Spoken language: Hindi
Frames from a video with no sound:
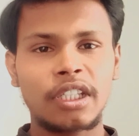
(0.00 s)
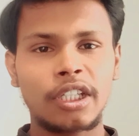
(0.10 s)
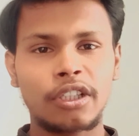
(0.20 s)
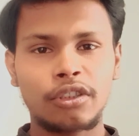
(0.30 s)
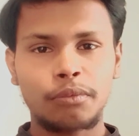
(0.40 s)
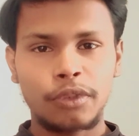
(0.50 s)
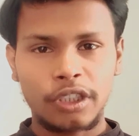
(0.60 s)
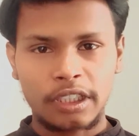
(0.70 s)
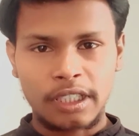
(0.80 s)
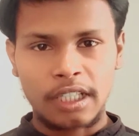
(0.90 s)
मिलते हैं एक न्यू
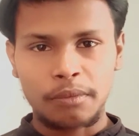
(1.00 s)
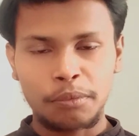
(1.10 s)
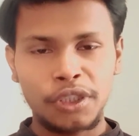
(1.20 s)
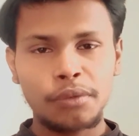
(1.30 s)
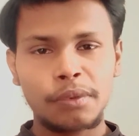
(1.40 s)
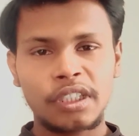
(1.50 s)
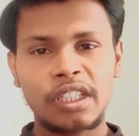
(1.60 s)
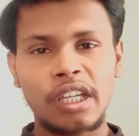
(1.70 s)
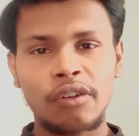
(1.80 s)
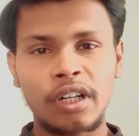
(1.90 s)
वीडियो के साथ वीडियो
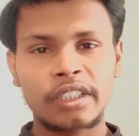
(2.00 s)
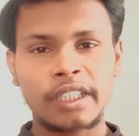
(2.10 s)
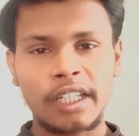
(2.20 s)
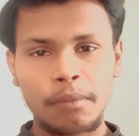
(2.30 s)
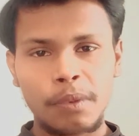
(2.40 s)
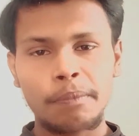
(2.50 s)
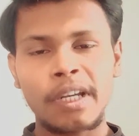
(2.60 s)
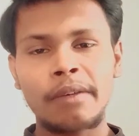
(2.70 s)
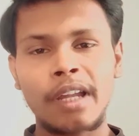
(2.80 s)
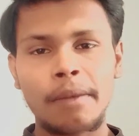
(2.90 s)
पसंद आया होगा चैनल पर
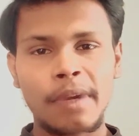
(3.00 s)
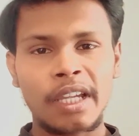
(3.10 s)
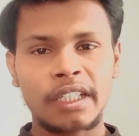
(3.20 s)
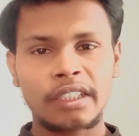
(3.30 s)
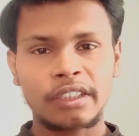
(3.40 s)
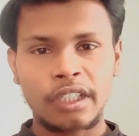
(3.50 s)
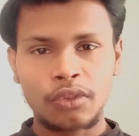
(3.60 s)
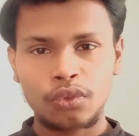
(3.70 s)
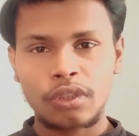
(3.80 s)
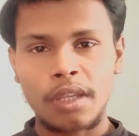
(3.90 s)
पहली बार आप आए हैं तो
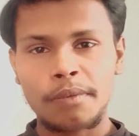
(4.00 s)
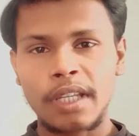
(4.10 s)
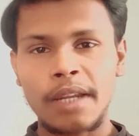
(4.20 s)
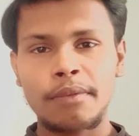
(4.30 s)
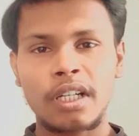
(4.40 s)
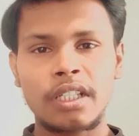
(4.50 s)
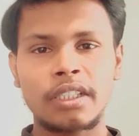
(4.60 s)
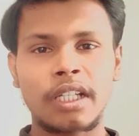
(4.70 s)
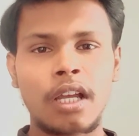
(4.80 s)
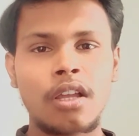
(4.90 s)
चैनल को सब्सक्राइब कर
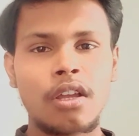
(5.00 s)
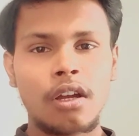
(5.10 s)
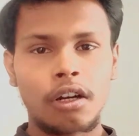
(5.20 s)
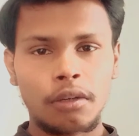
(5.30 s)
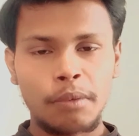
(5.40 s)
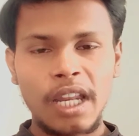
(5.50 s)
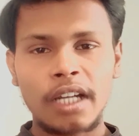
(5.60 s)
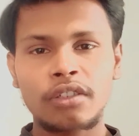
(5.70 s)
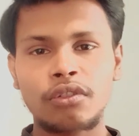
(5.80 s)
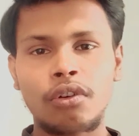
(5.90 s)
लीजिएगा और बेल
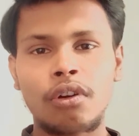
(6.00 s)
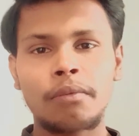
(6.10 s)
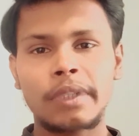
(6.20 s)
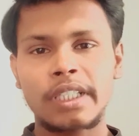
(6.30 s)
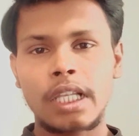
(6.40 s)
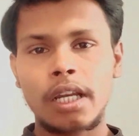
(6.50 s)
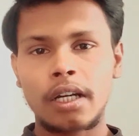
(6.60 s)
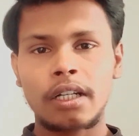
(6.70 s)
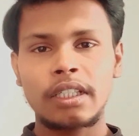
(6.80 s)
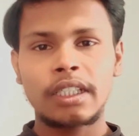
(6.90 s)
आइकन को ऑल पे
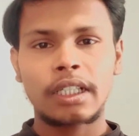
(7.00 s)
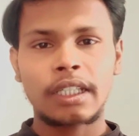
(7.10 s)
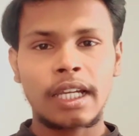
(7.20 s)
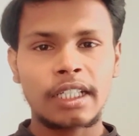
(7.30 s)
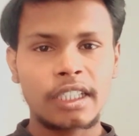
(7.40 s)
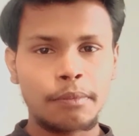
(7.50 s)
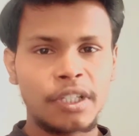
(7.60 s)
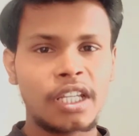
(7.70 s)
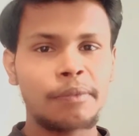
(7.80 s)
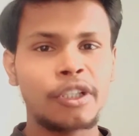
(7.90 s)
सेलेक्ट कर लीजिएगा ताकि जब
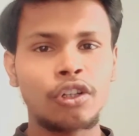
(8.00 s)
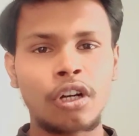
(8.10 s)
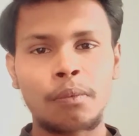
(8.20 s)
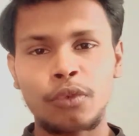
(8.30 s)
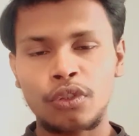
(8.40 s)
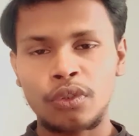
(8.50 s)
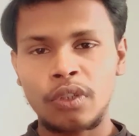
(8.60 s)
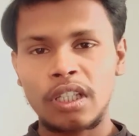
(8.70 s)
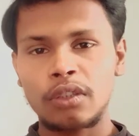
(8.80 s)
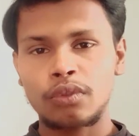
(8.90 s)
भी नई वीडियो अपलोड
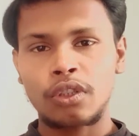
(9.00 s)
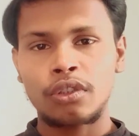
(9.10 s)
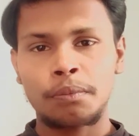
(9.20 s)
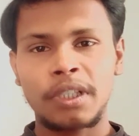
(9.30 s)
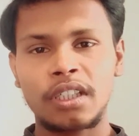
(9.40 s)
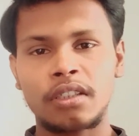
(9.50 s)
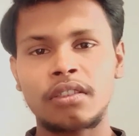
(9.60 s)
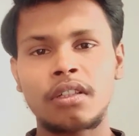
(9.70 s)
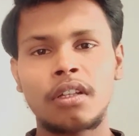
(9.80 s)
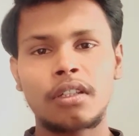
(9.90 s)
होगा तो उसका नोटिफिकेशन
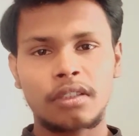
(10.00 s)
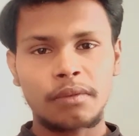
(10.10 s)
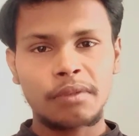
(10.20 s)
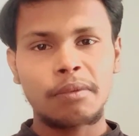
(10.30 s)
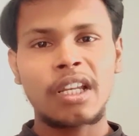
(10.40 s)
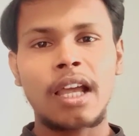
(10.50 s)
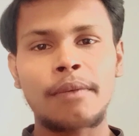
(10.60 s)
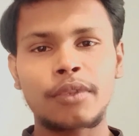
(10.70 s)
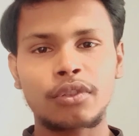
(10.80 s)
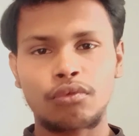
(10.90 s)
सबसे पहले
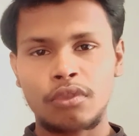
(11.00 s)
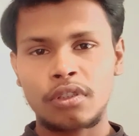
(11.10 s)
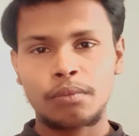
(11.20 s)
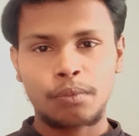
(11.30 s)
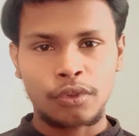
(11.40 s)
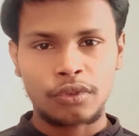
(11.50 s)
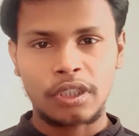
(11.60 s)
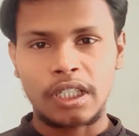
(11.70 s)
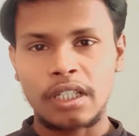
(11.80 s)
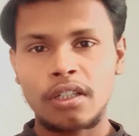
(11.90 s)
आप तक तुरंत
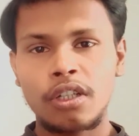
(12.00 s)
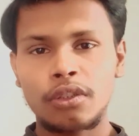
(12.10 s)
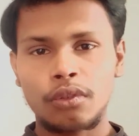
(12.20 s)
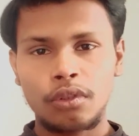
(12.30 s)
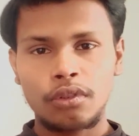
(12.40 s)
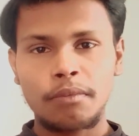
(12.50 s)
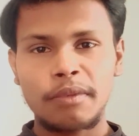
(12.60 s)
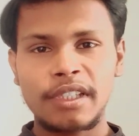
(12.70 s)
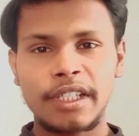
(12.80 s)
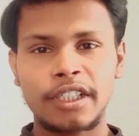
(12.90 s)
पहुँचेगा तो दोस्तों
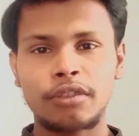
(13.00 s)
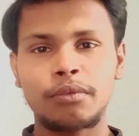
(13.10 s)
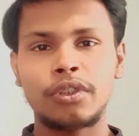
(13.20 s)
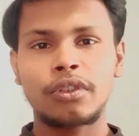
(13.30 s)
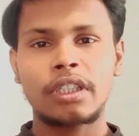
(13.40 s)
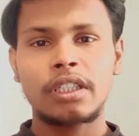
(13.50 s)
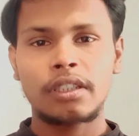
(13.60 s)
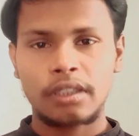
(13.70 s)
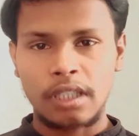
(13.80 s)
मिलते हैं एक नई वीडियो के